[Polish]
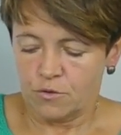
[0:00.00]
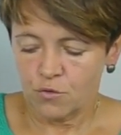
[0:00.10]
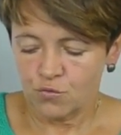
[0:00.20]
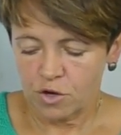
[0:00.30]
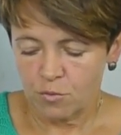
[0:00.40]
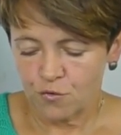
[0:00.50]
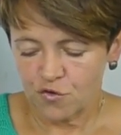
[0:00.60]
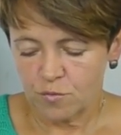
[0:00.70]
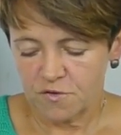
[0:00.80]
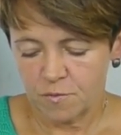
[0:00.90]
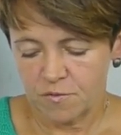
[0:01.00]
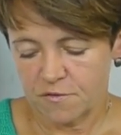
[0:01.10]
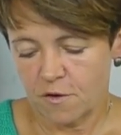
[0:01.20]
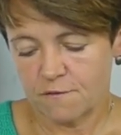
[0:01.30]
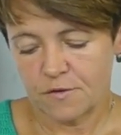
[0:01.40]
do której możemy sobie
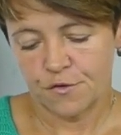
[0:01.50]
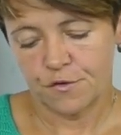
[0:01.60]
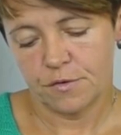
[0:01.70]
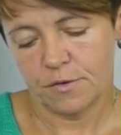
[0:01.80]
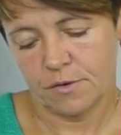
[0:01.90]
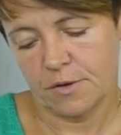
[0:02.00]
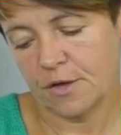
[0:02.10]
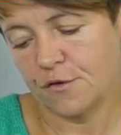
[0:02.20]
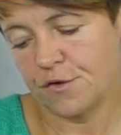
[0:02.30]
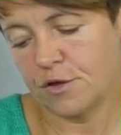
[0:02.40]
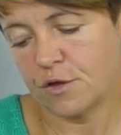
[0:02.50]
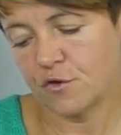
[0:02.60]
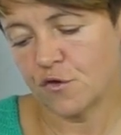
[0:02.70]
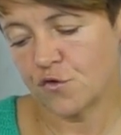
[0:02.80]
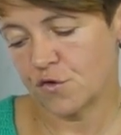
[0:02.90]
schować jakieś
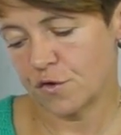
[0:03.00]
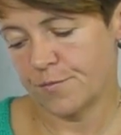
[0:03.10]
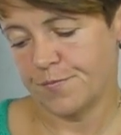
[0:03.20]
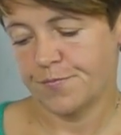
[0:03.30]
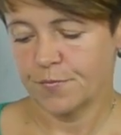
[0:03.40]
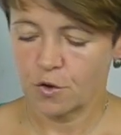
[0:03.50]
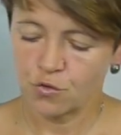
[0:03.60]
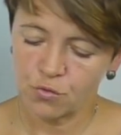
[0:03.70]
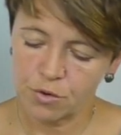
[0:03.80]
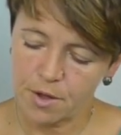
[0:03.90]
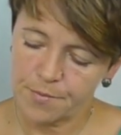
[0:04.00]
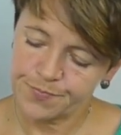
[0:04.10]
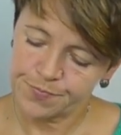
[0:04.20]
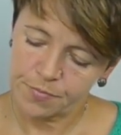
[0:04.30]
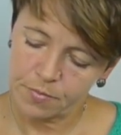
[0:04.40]
inne rzeczy, które
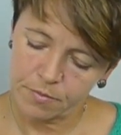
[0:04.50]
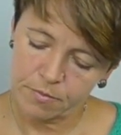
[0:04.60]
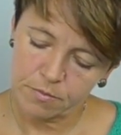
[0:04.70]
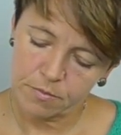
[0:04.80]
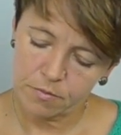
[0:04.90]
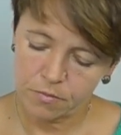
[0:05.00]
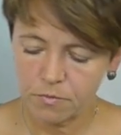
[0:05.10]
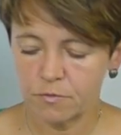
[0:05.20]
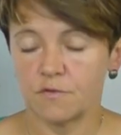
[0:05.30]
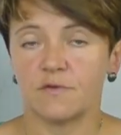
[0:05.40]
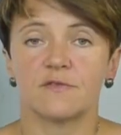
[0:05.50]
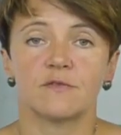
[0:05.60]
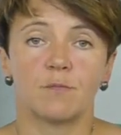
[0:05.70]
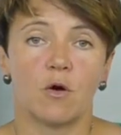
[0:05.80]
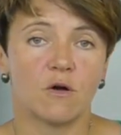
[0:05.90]
mm,
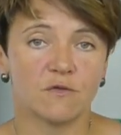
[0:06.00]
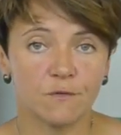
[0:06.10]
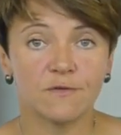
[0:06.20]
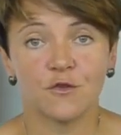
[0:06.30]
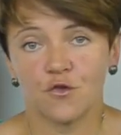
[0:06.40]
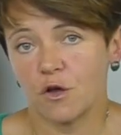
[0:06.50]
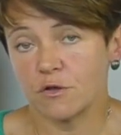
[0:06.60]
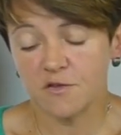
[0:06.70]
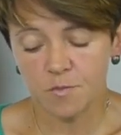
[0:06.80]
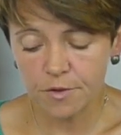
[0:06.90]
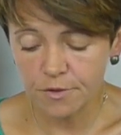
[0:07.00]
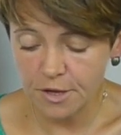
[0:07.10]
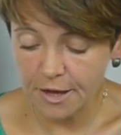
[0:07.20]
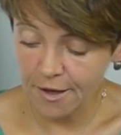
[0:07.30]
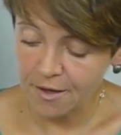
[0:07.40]
pochodzą z naszego
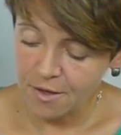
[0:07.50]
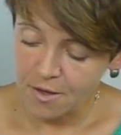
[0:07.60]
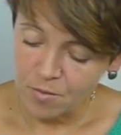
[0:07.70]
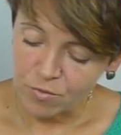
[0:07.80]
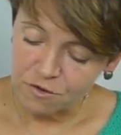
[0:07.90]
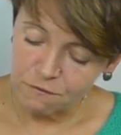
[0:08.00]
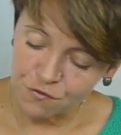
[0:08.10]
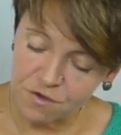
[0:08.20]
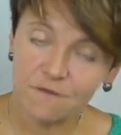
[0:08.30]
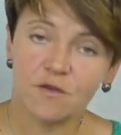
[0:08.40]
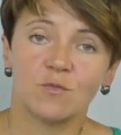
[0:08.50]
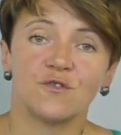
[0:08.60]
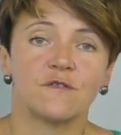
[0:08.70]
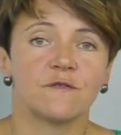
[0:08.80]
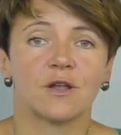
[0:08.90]
niezbędnika, ponieważ jak
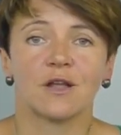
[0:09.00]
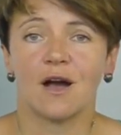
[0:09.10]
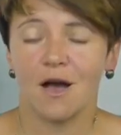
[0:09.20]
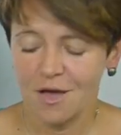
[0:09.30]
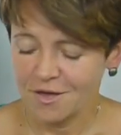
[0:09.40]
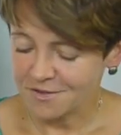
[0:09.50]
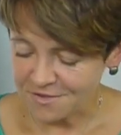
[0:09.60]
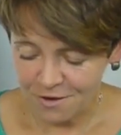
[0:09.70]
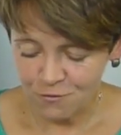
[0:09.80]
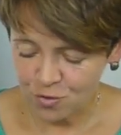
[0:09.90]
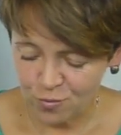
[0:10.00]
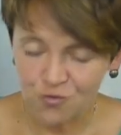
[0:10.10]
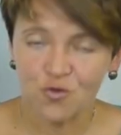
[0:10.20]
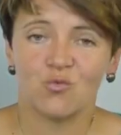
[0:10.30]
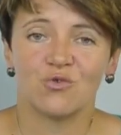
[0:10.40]
wiemy dziewiarka zawsze
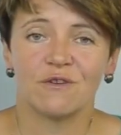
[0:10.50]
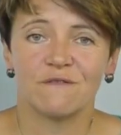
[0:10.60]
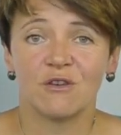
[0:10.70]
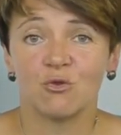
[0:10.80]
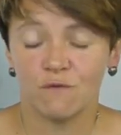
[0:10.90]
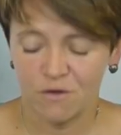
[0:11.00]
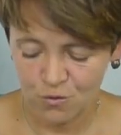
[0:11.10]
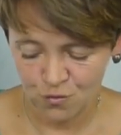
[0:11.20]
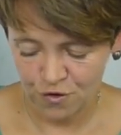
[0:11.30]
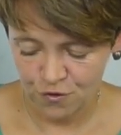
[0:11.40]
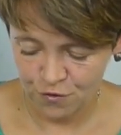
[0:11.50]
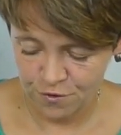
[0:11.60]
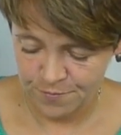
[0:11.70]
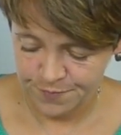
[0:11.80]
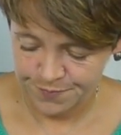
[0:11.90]
potrzebuje wielu, wielu rzeczy.